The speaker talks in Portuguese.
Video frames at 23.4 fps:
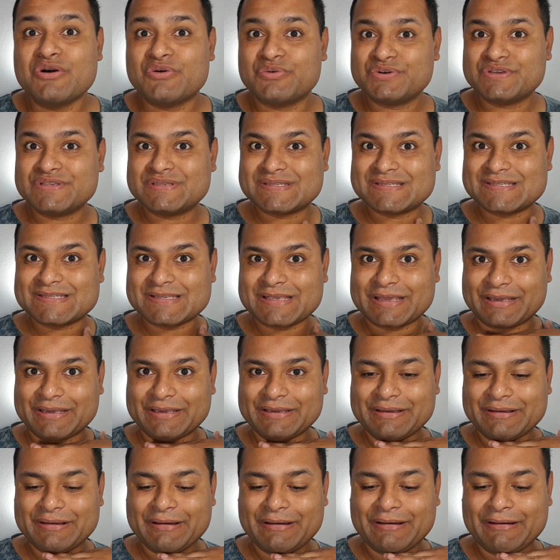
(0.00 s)
os
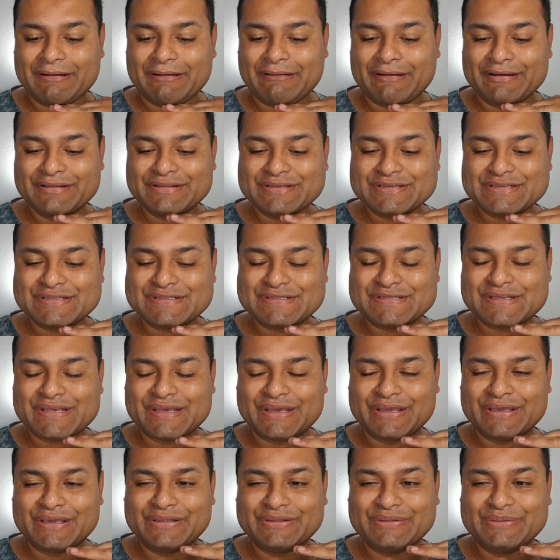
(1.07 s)
100k de
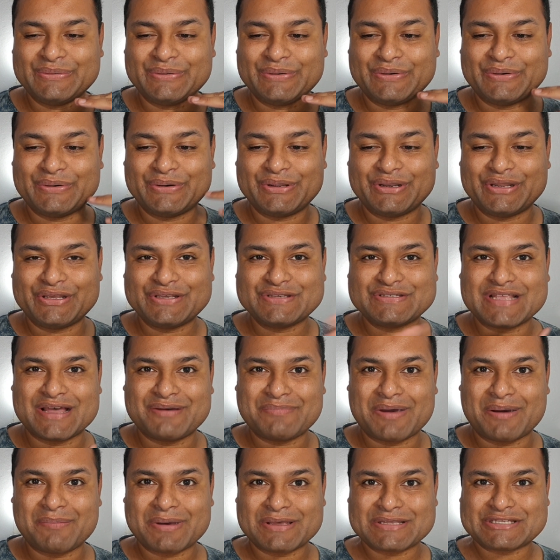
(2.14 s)
seguidores da
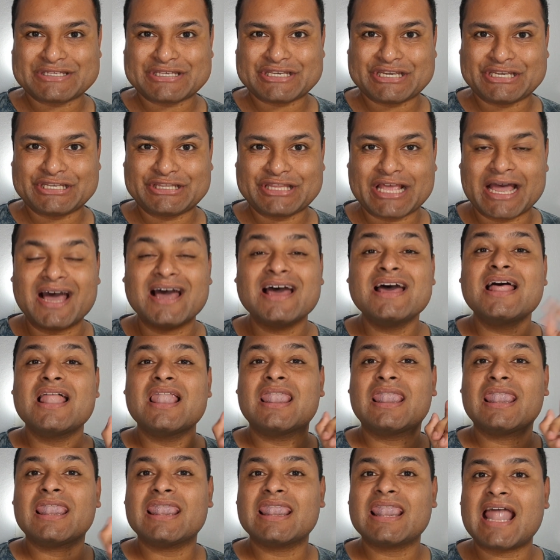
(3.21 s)
Mamazita
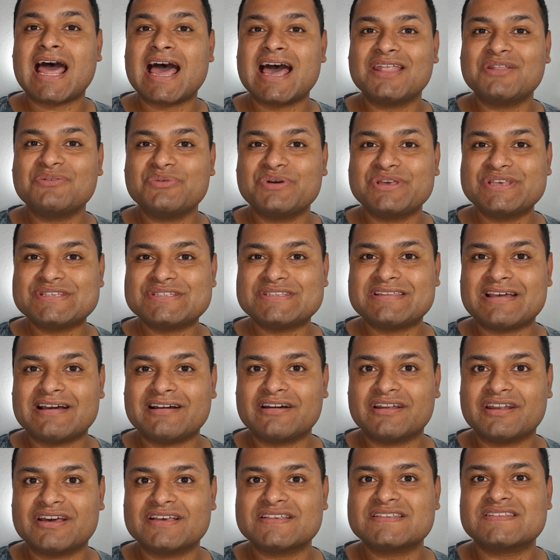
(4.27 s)
lá no
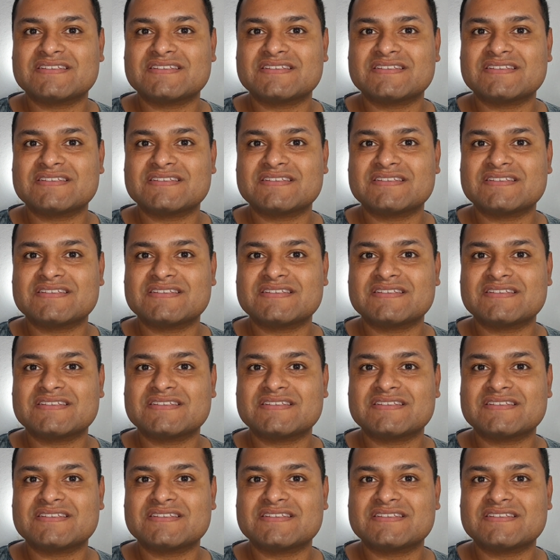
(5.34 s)
Instagram.